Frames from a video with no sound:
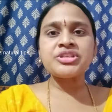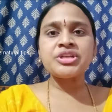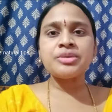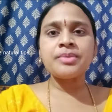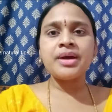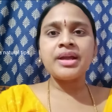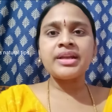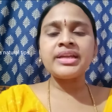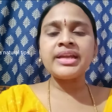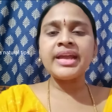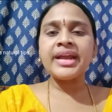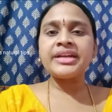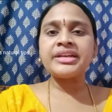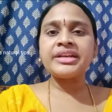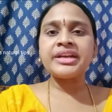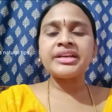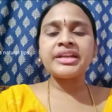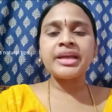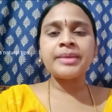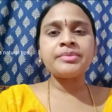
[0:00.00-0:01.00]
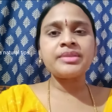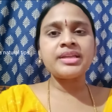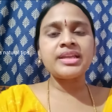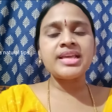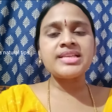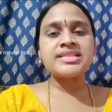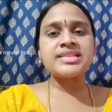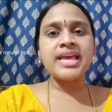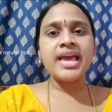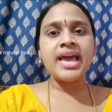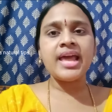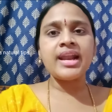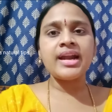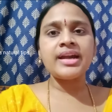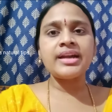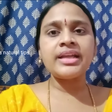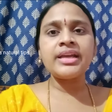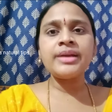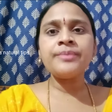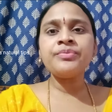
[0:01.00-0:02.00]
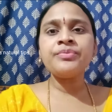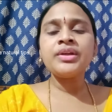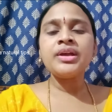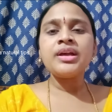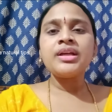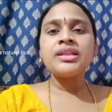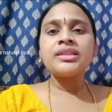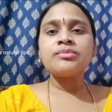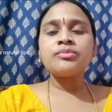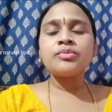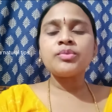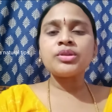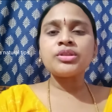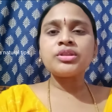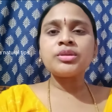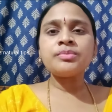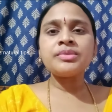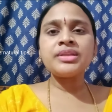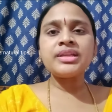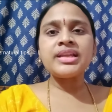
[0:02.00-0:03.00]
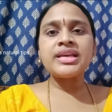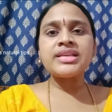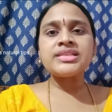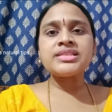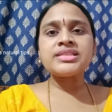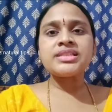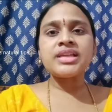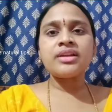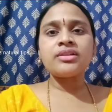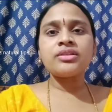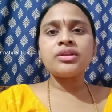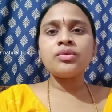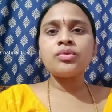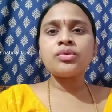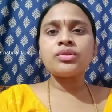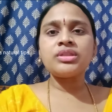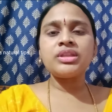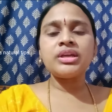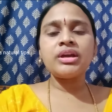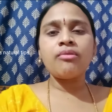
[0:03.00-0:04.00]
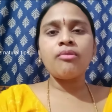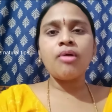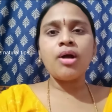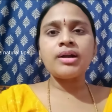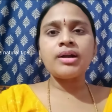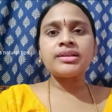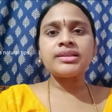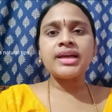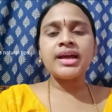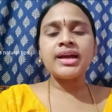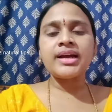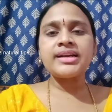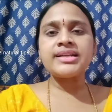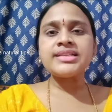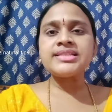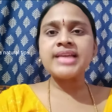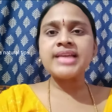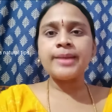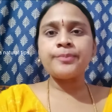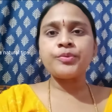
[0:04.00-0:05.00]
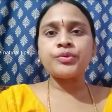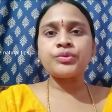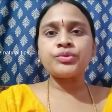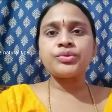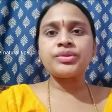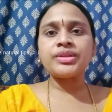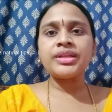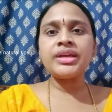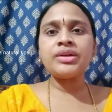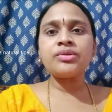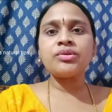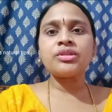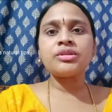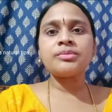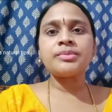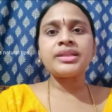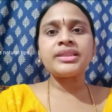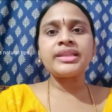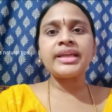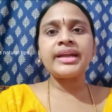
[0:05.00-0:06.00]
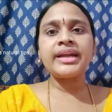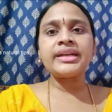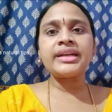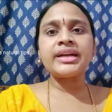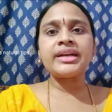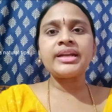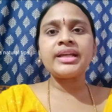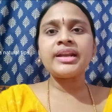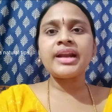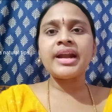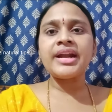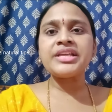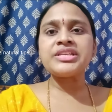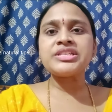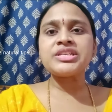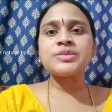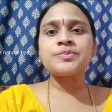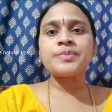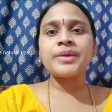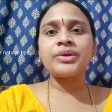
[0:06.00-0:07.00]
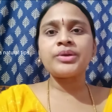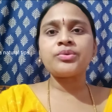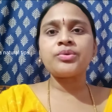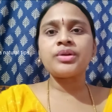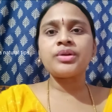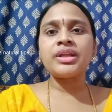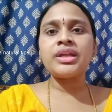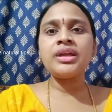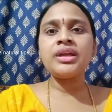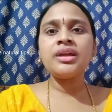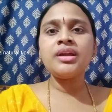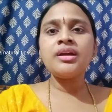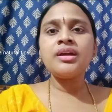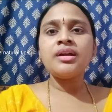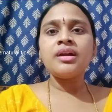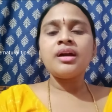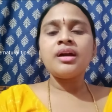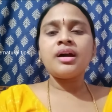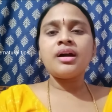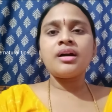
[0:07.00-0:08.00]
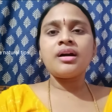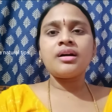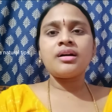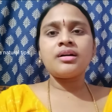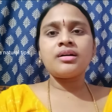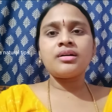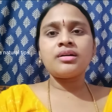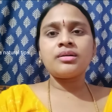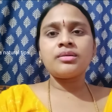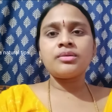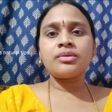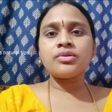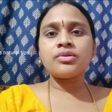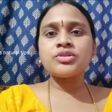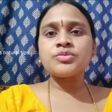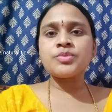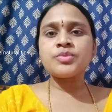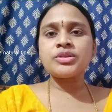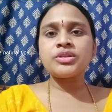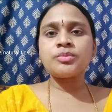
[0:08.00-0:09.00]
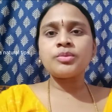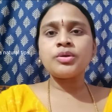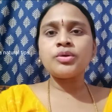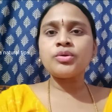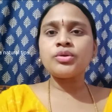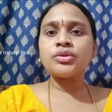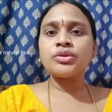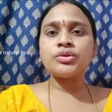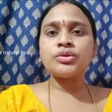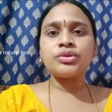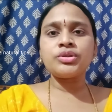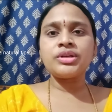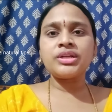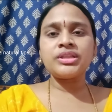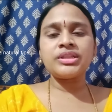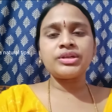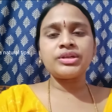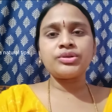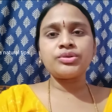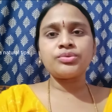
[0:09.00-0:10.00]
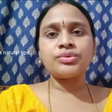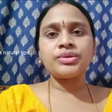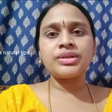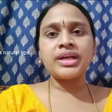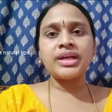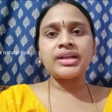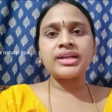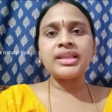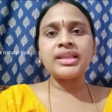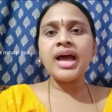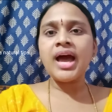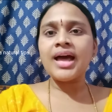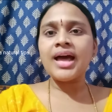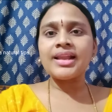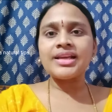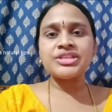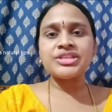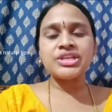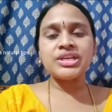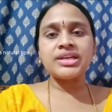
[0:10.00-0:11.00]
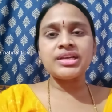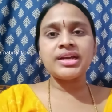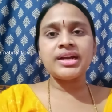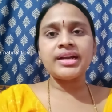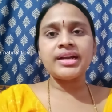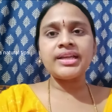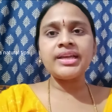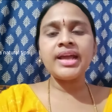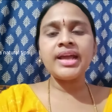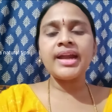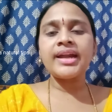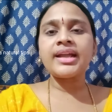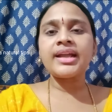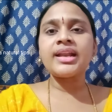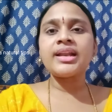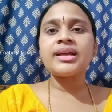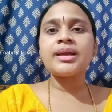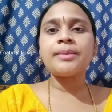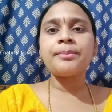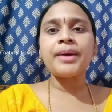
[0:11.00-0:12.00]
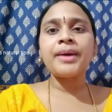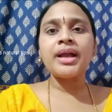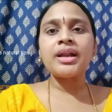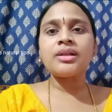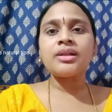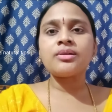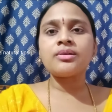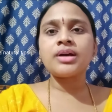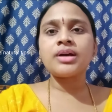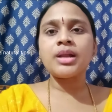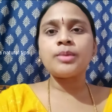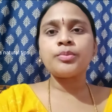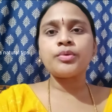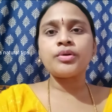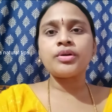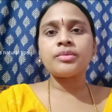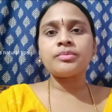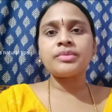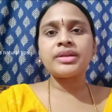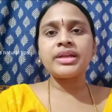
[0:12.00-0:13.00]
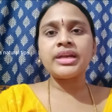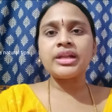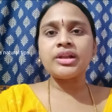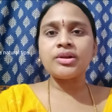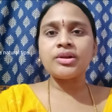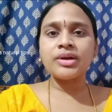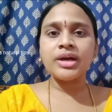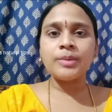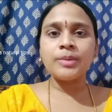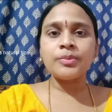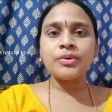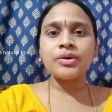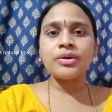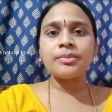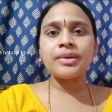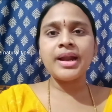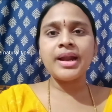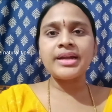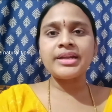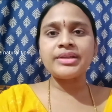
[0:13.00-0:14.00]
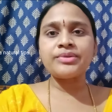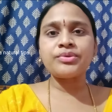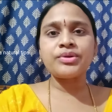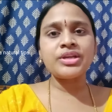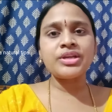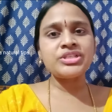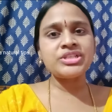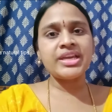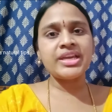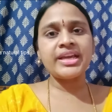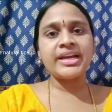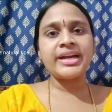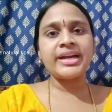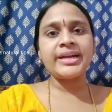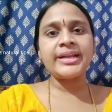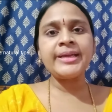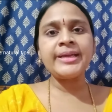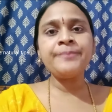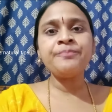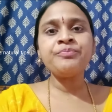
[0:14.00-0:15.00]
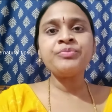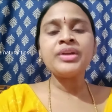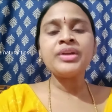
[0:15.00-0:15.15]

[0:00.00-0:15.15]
మిశ్రమాన్ని ఎట్ ఏ టైం తినేసేయాలండి మొత్తం తినేసిన తర్వాత కొద్దిగా వాటర్ తాగండి సరిపోతుంది కొంతమంది ఏంటంటే రెడీ చేసి పెట్టుకొని రోజు మొత్తంలో కొద్ది కొద్దిగా తింటూ ఉంటారు కదా అలా చేయకండి అండ్ అలాగే పాలల్లో కలుపుకోవడం నీళ్ళల్లో కలుపుకోవడం లాంటివి కూడా చేయకండి